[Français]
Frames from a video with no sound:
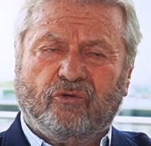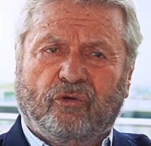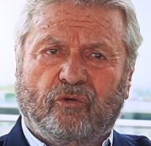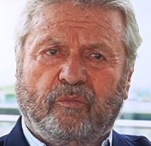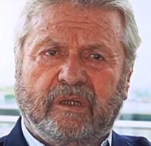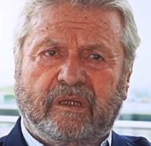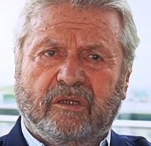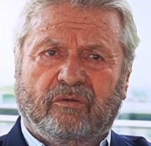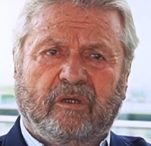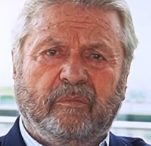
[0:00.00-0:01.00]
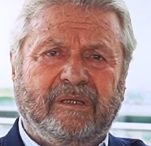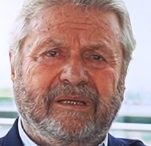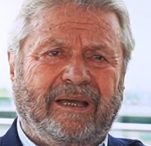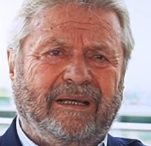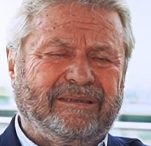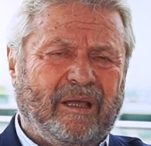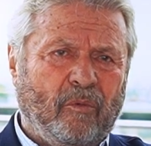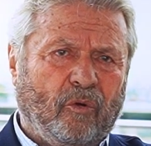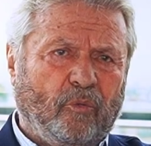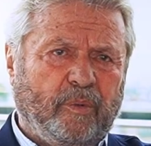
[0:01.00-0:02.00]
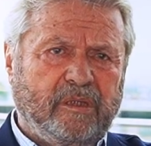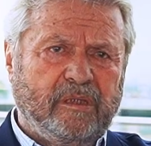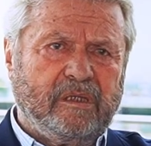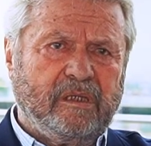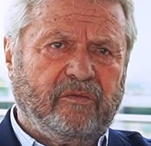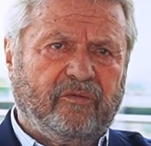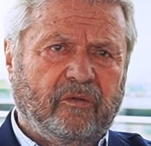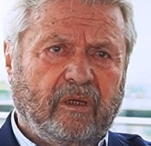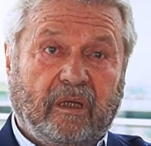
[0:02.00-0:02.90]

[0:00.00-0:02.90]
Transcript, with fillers: genre de métiers sont des métiers extrêmement compétitifs,